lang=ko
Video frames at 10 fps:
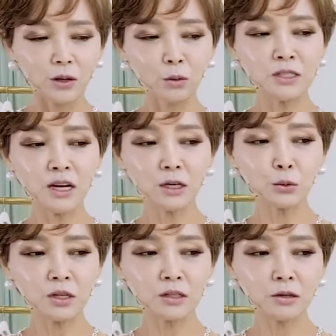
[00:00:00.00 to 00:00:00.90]
원사가
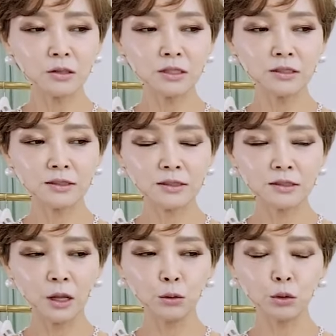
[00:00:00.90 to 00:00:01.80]
좋다는 것은
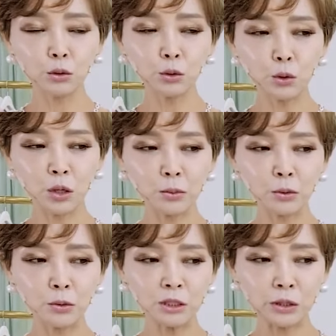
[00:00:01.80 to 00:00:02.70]
내구성도 좋아
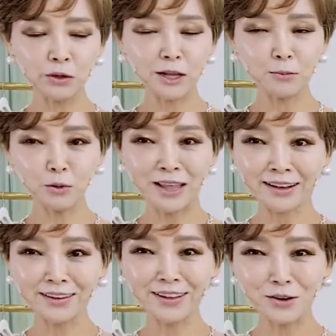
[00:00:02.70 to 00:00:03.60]
보이고 시원함도
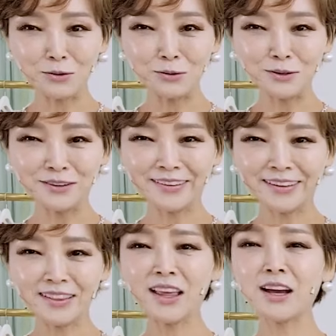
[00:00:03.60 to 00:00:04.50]
당연한 거고
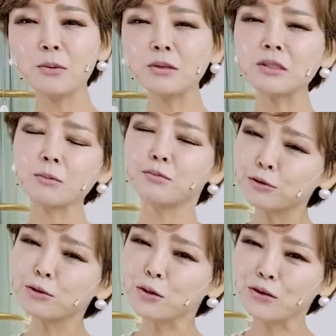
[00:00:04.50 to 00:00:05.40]
내가 입었을 때
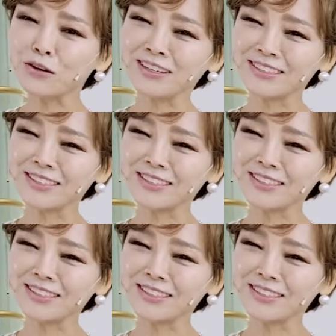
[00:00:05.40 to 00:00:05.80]
부드러워.